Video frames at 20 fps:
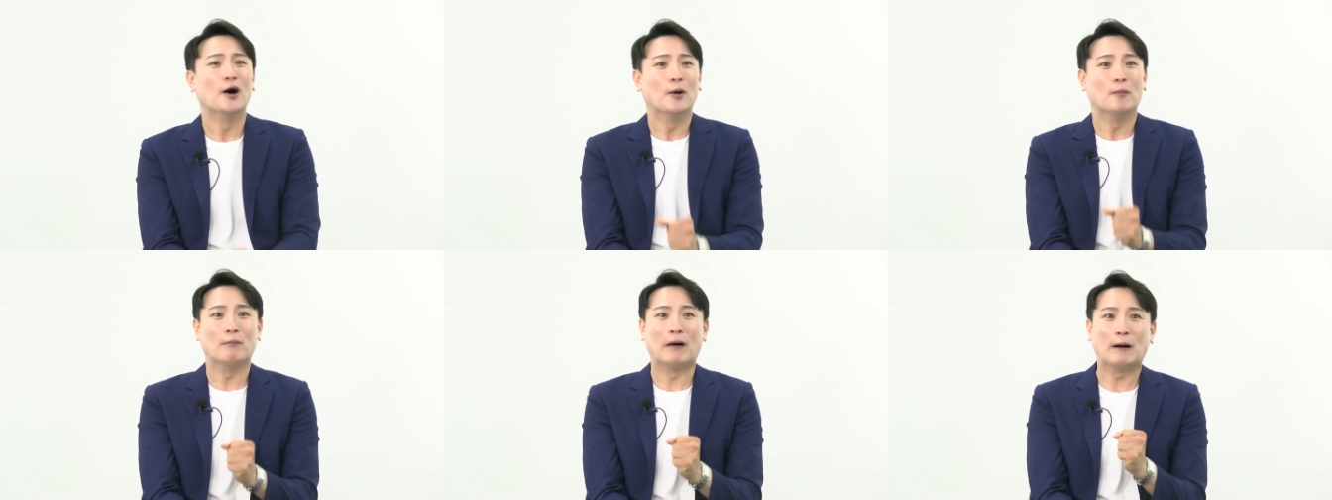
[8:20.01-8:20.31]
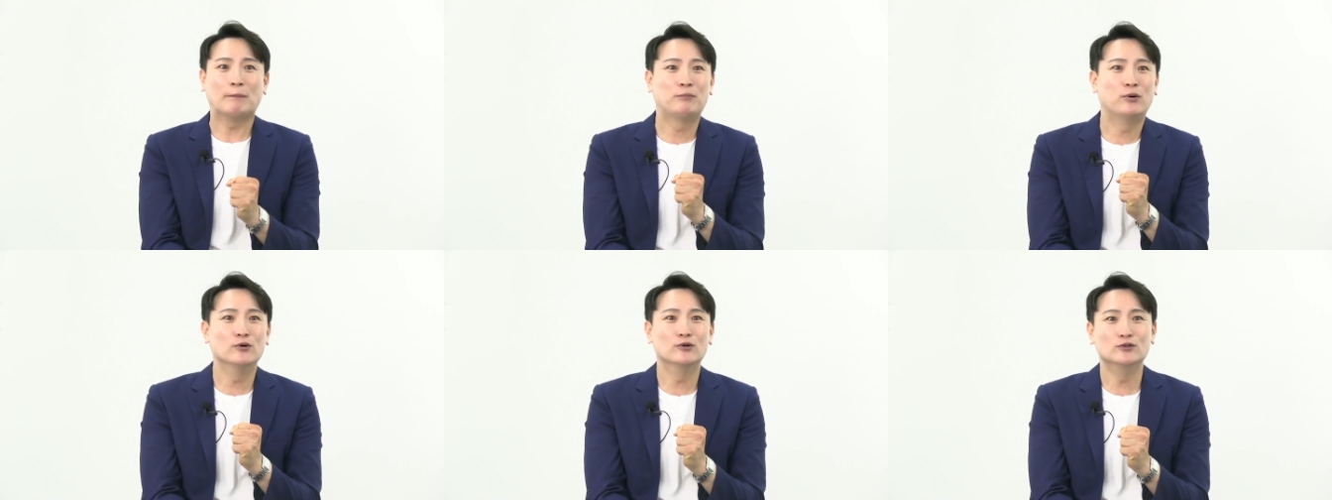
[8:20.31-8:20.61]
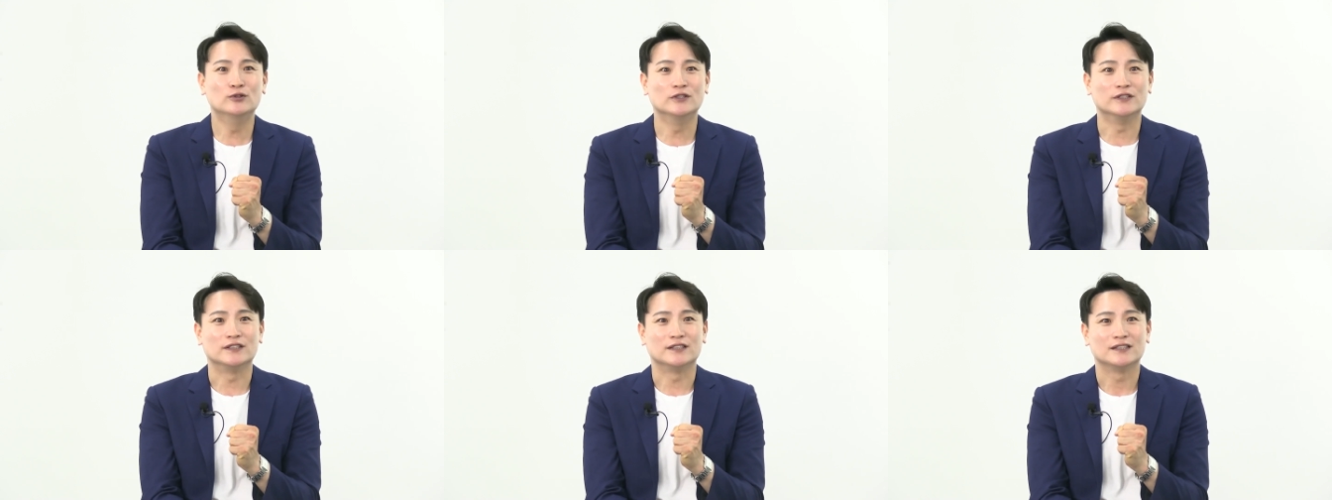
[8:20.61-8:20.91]

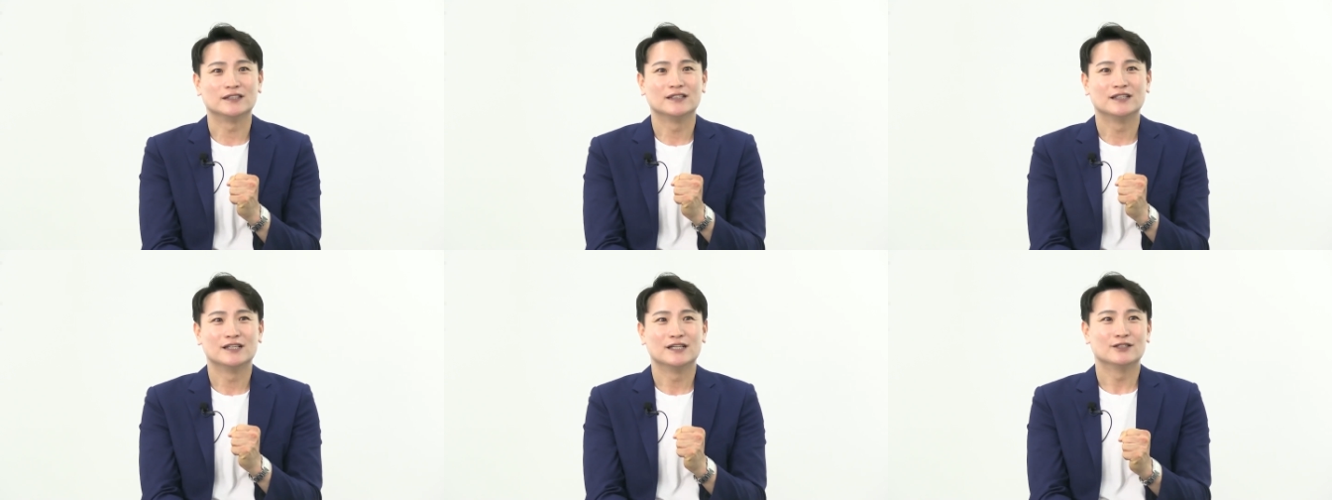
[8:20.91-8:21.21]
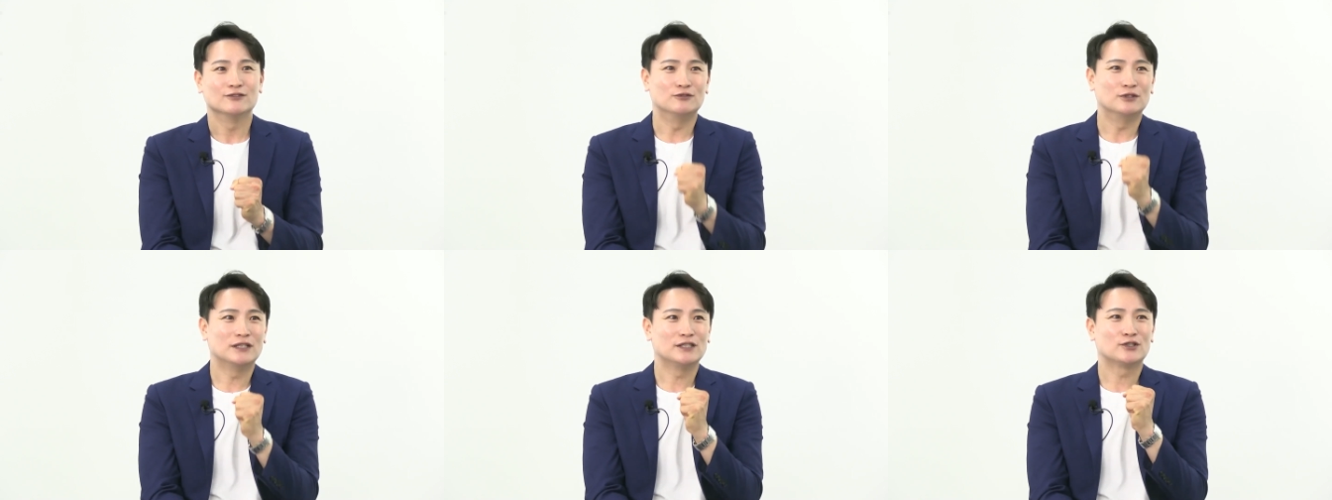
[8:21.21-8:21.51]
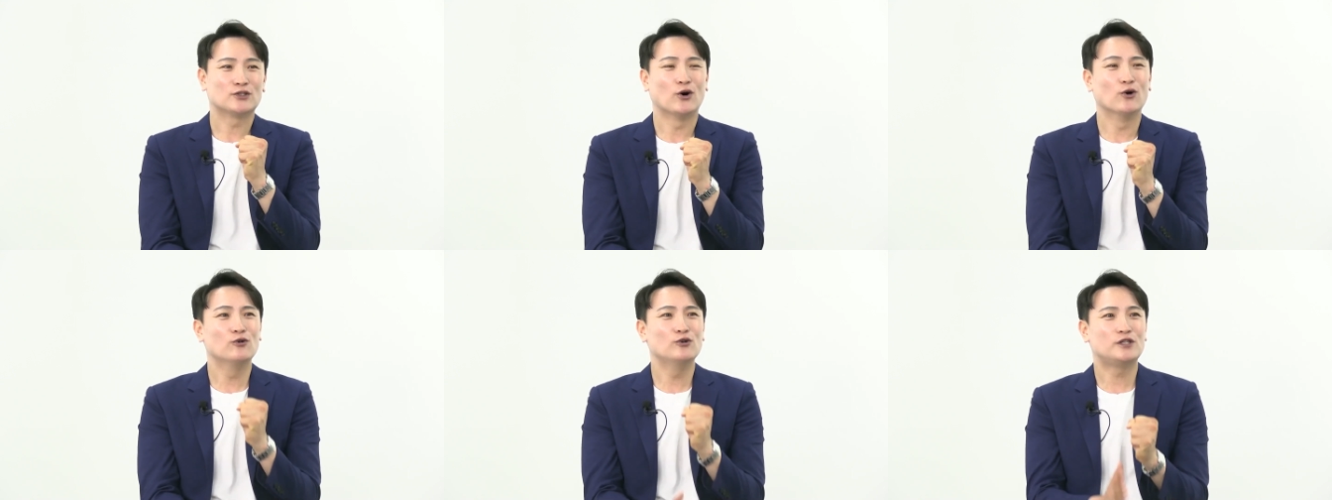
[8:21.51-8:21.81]
마포구는 우리
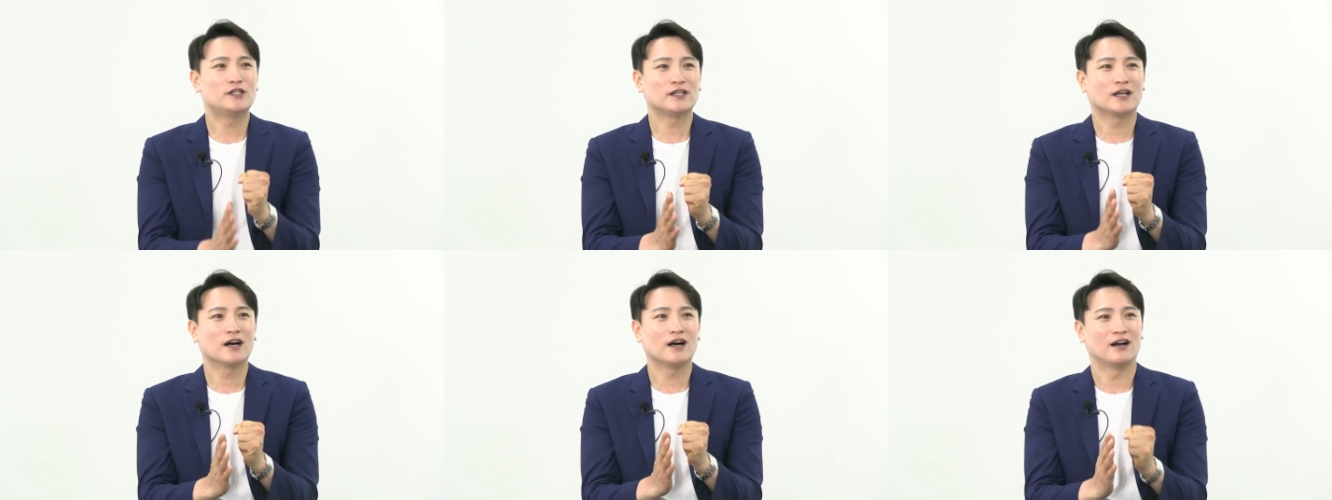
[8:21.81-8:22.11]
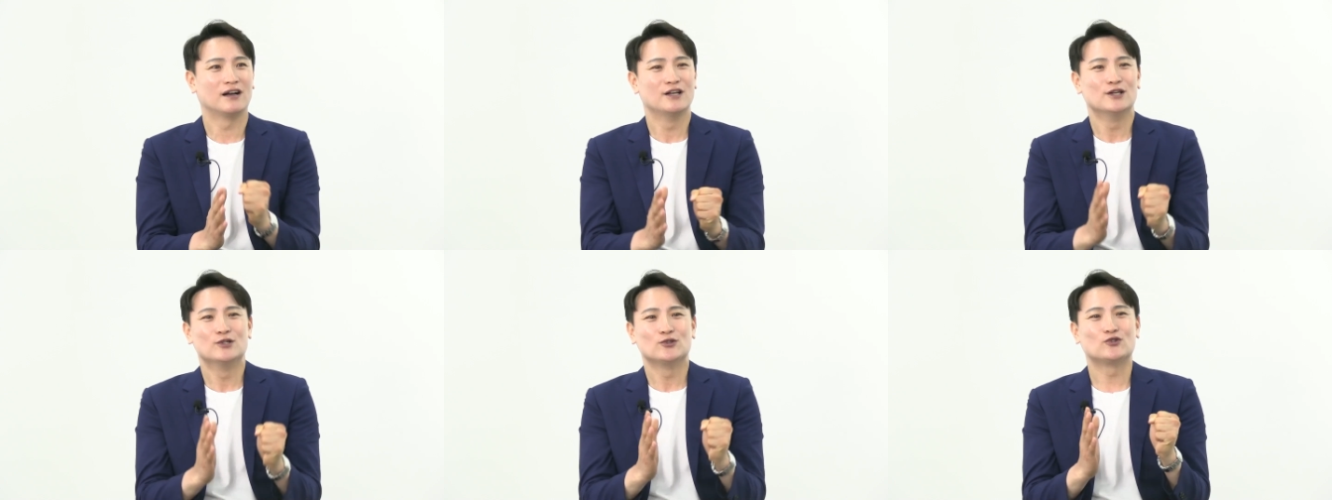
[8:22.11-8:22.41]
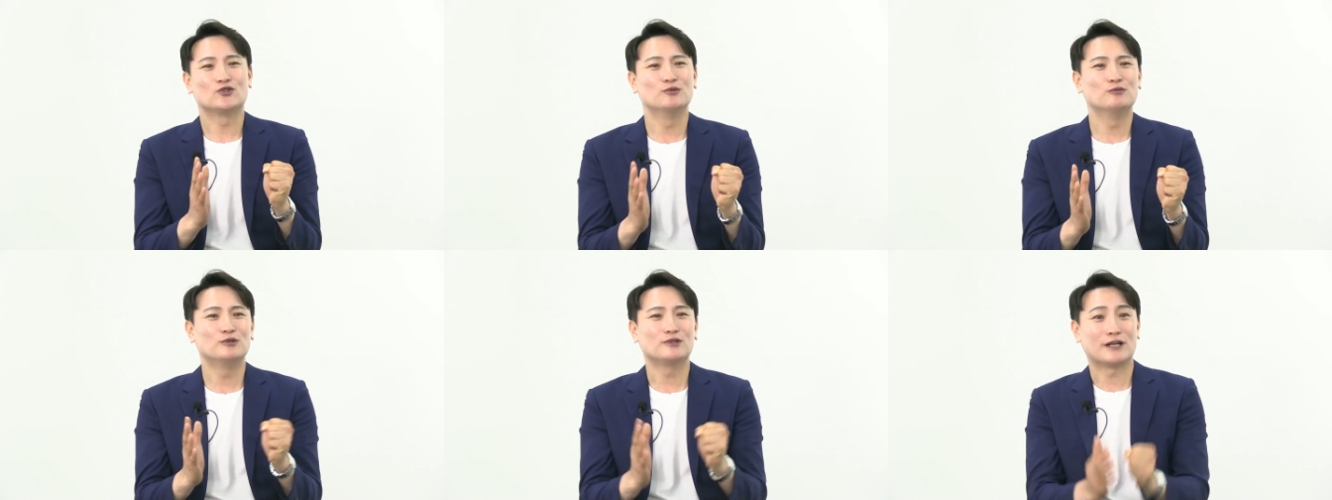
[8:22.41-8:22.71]
서울시가
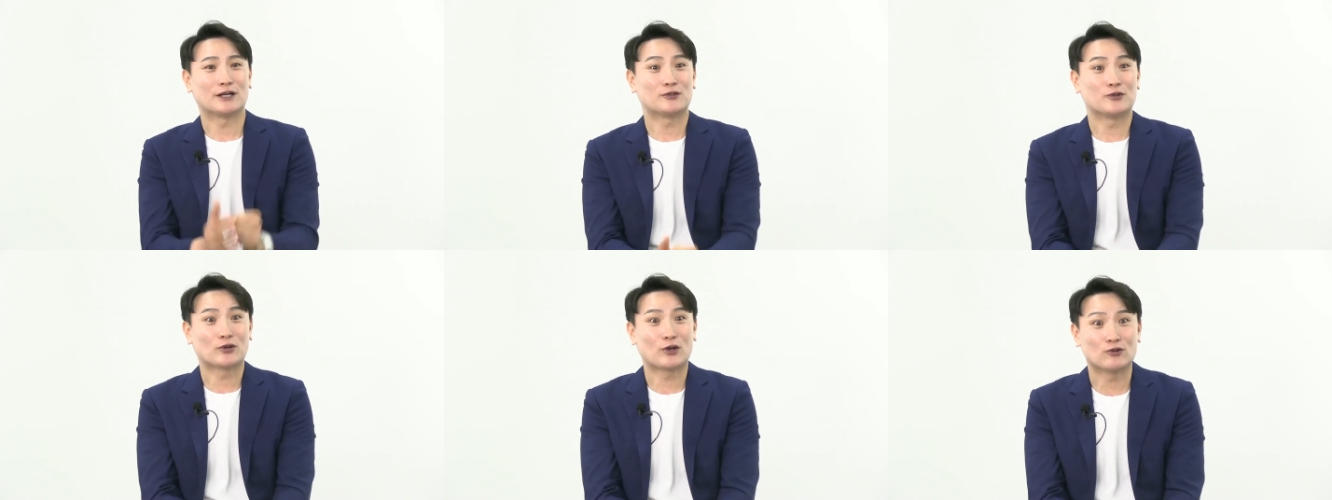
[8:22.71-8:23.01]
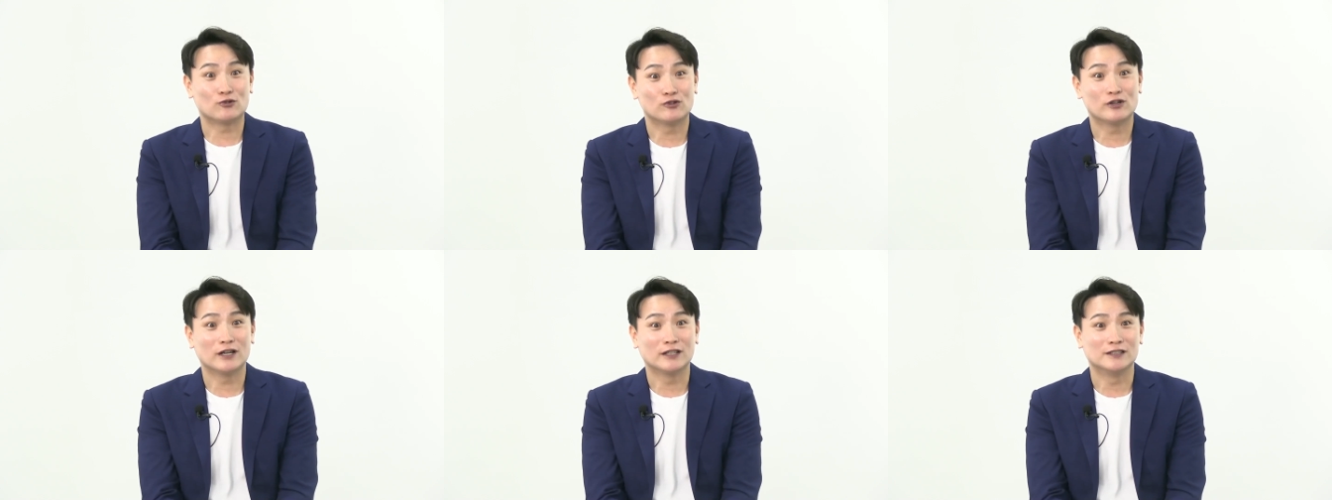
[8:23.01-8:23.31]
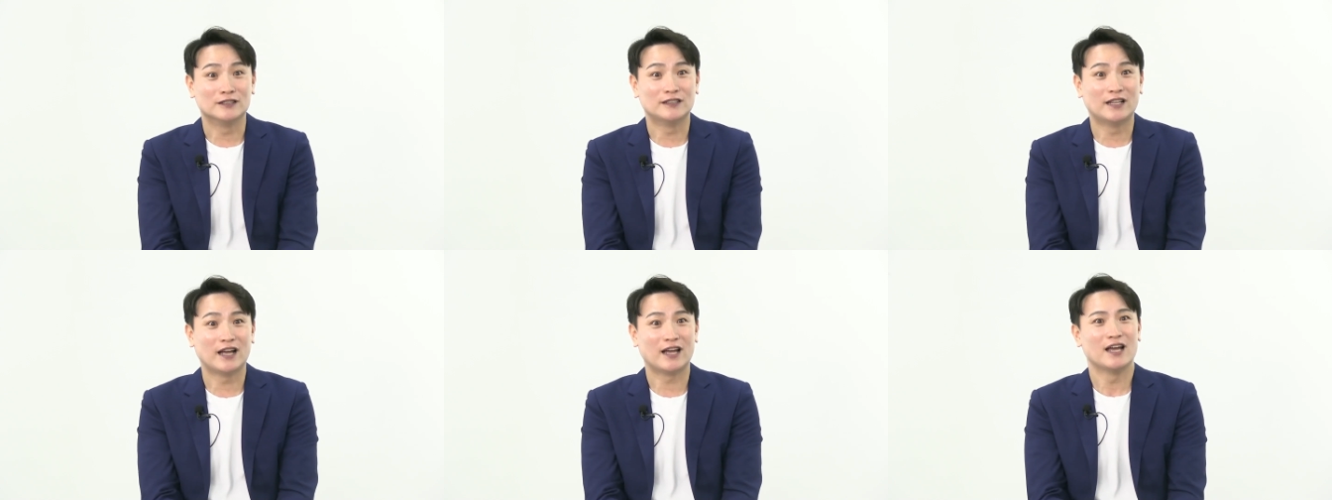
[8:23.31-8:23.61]
25개 구가
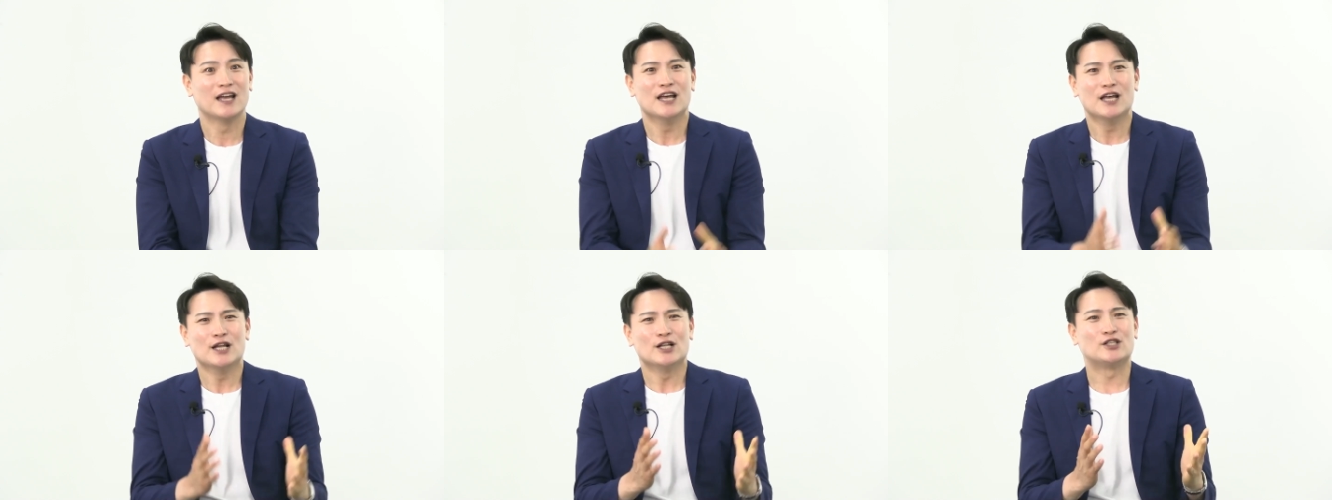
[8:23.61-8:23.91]
있는데